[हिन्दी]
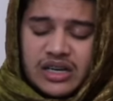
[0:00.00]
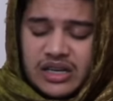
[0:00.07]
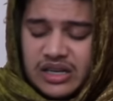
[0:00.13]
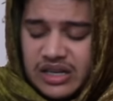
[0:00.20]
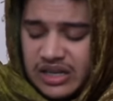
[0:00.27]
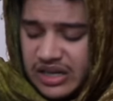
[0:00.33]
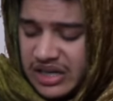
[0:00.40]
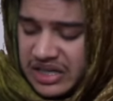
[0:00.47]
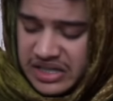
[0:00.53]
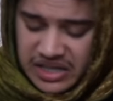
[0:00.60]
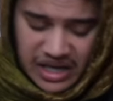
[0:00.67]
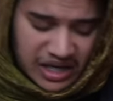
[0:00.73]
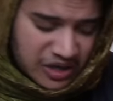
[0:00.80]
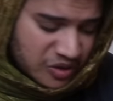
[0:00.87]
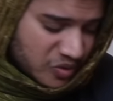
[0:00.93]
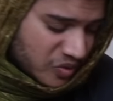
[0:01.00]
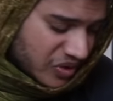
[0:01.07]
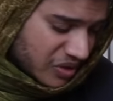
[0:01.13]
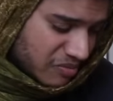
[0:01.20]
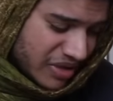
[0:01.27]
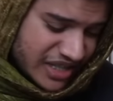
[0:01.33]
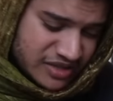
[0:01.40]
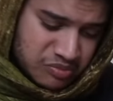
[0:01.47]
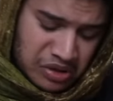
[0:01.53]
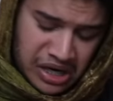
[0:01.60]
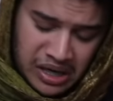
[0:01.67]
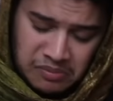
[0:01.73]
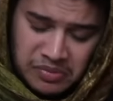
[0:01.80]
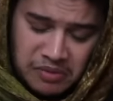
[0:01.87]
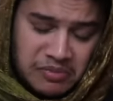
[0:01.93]
अल्लाह क्या करूंगी मैं इस
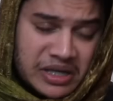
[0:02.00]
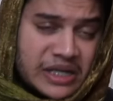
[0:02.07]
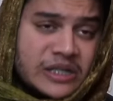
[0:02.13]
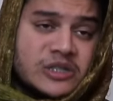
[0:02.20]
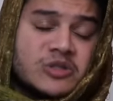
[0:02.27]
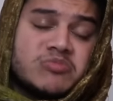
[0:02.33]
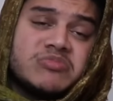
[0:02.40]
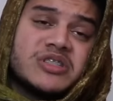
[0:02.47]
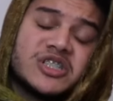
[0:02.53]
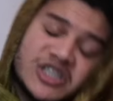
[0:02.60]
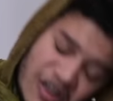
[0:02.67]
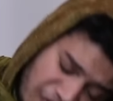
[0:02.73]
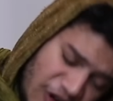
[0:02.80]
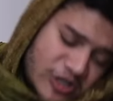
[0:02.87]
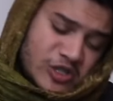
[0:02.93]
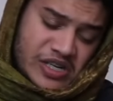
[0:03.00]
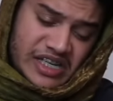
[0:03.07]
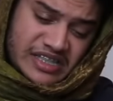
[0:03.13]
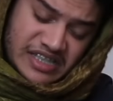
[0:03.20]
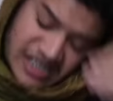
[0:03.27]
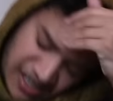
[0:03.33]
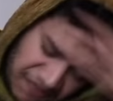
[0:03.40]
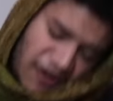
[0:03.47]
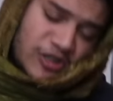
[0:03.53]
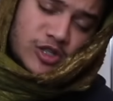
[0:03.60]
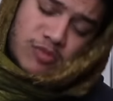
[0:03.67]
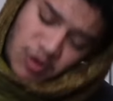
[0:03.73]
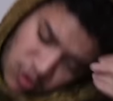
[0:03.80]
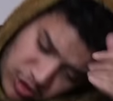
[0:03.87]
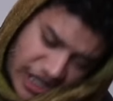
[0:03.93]
बढ़ापे में तुम दफा हो जाओ यहाँ से दफा हो
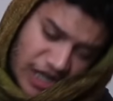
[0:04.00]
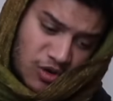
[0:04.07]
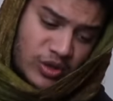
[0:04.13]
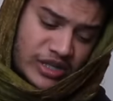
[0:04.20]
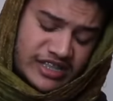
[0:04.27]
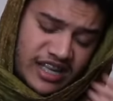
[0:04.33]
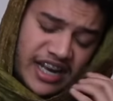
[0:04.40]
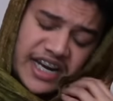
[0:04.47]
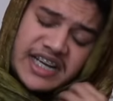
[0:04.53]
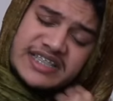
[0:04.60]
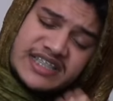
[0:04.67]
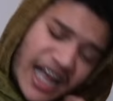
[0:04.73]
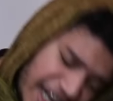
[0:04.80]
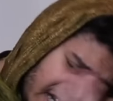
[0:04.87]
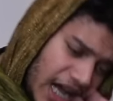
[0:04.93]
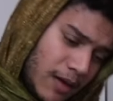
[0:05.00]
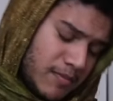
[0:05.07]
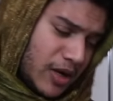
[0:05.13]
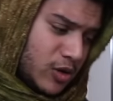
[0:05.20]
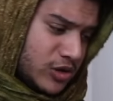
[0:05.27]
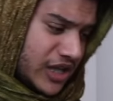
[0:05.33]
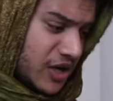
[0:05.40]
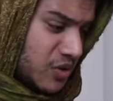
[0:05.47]
जाओ मैं खुद कर लूंगी सारे सारे काम मैं खुद कर